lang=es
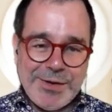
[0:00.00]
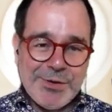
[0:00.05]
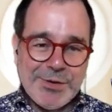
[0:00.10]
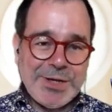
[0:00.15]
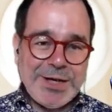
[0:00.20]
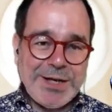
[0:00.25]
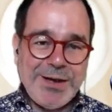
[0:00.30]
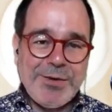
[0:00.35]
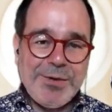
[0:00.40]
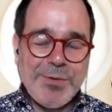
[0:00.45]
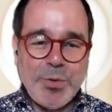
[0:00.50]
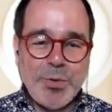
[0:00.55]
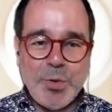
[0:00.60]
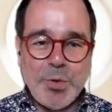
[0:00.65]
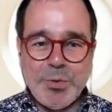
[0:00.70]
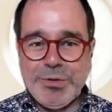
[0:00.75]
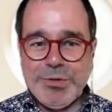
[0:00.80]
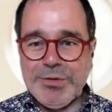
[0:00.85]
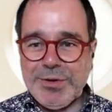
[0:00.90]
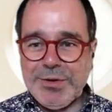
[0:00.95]
se cae como
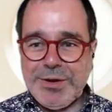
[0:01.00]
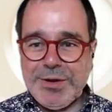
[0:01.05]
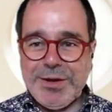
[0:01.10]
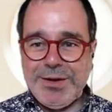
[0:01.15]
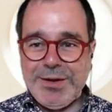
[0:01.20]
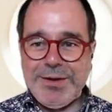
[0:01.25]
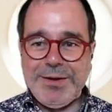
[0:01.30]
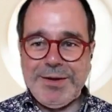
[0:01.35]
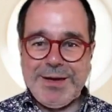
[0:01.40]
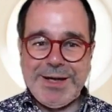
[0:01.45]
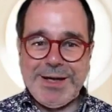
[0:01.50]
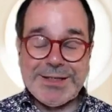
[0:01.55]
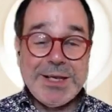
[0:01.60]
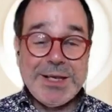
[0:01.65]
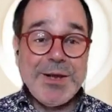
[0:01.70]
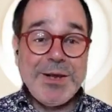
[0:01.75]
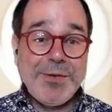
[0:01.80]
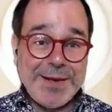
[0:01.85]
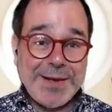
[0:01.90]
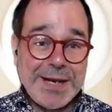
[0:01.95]
un eh,
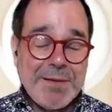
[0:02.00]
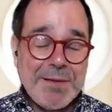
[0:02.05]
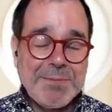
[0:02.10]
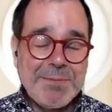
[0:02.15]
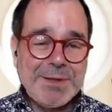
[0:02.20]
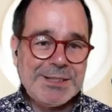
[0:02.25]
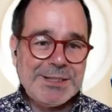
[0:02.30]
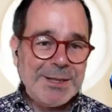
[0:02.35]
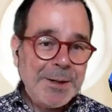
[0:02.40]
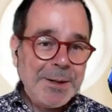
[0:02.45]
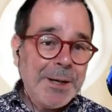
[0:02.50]
castillo de naipes